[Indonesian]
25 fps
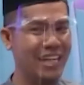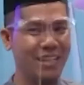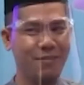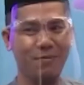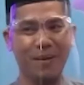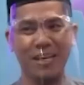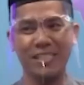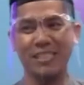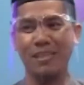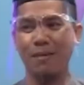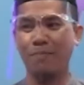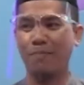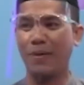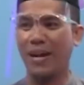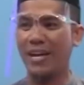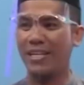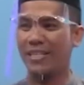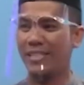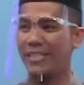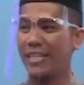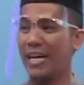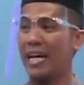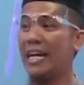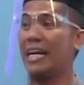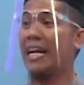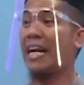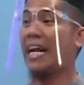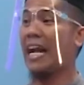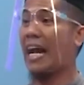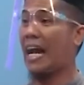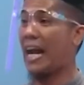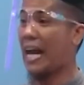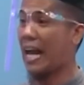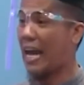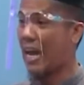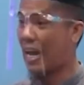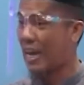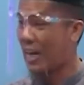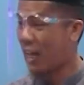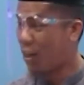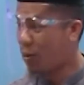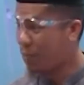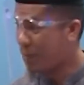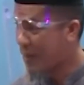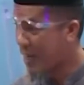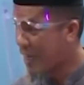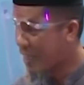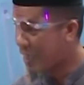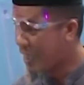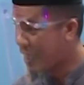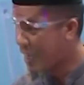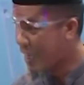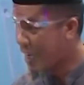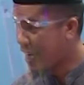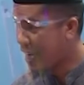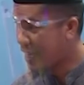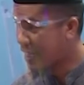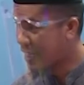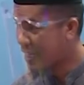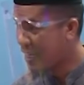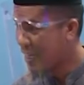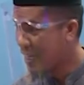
baca panjang kalau perhatikan